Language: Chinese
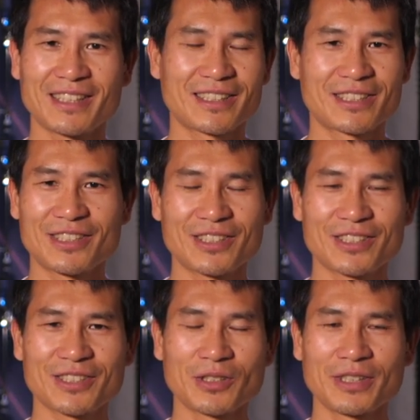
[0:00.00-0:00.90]
其实
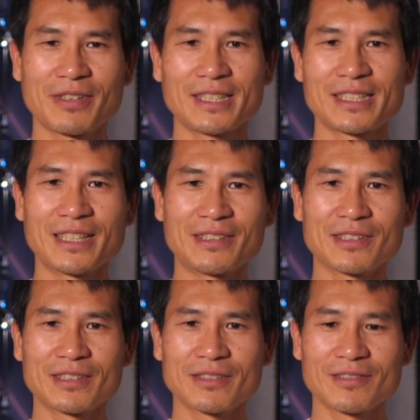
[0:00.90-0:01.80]
受益匪浅，
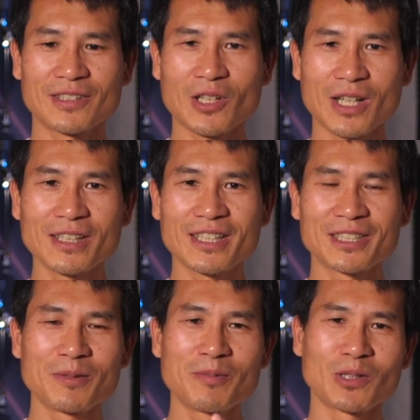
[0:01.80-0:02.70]
然后很可
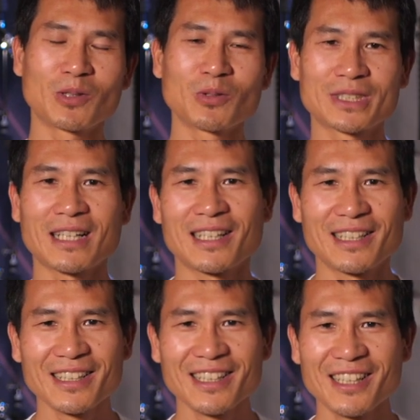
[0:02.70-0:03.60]
惜没有录下
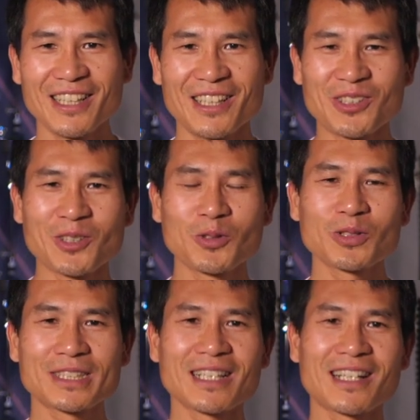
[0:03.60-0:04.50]
来。如果
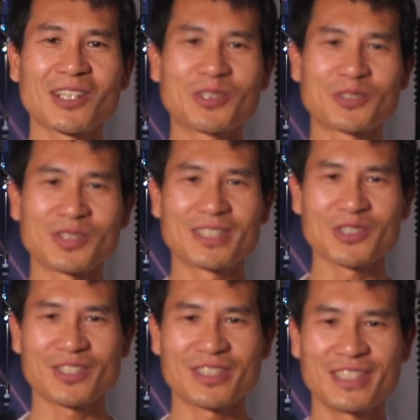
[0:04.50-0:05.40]
录下来，我觉得
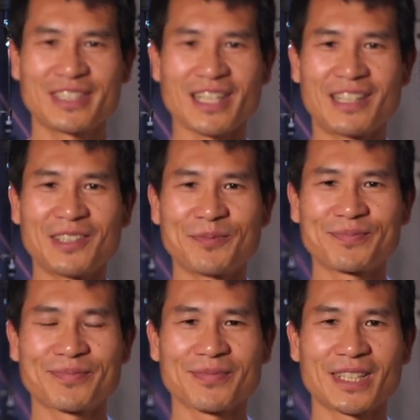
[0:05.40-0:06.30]
就是一场
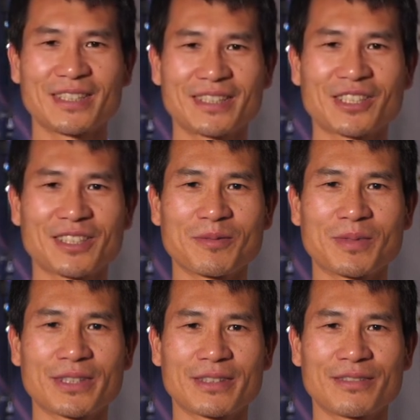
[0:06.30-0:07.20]
叫什
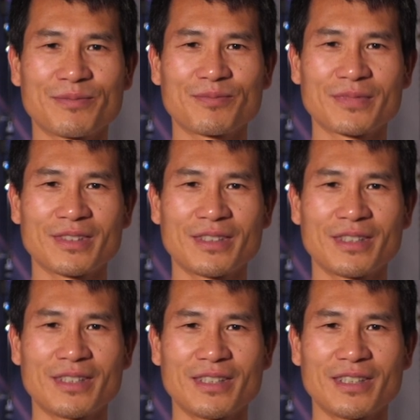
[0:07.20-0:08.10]
么呢，
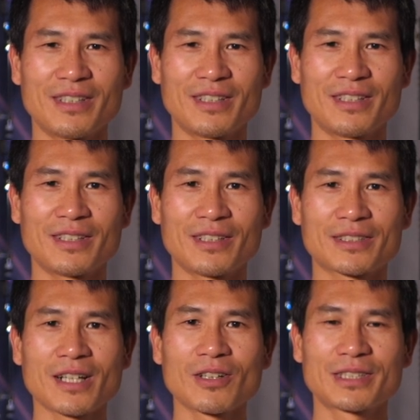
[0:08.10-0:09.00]

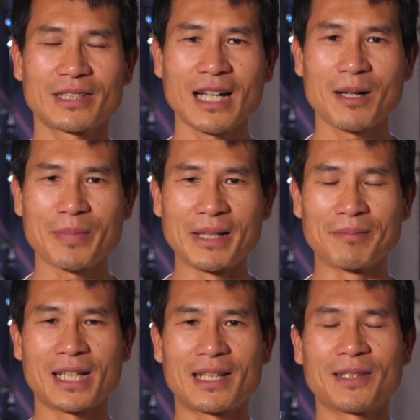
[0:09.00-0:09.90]
超级辣评
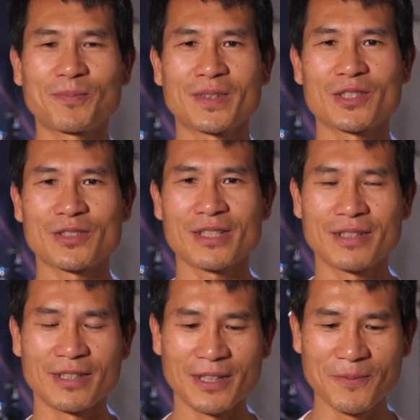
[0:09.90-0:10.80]
吧，就
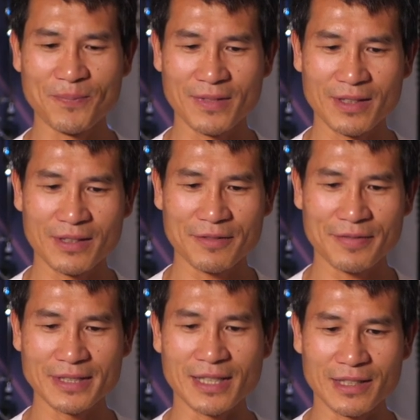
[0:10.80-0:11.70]
是
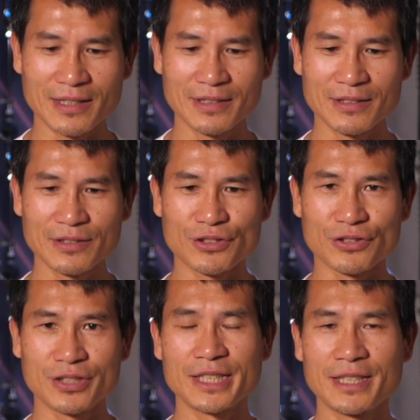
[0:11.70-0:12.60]
非常
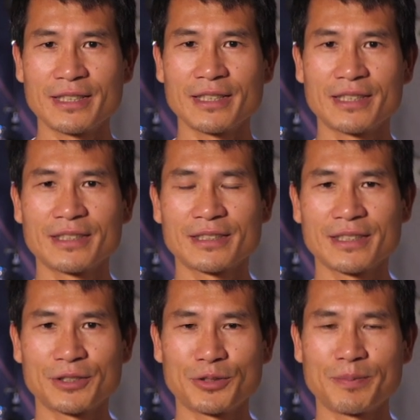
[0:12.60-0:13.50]
直接
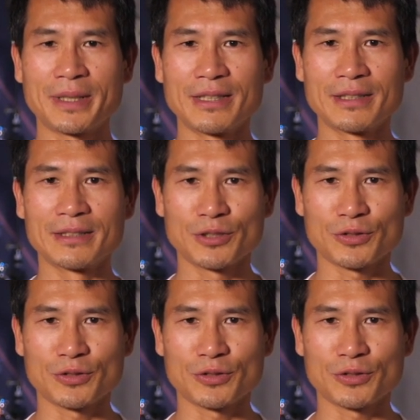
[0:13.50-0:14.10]
的去评，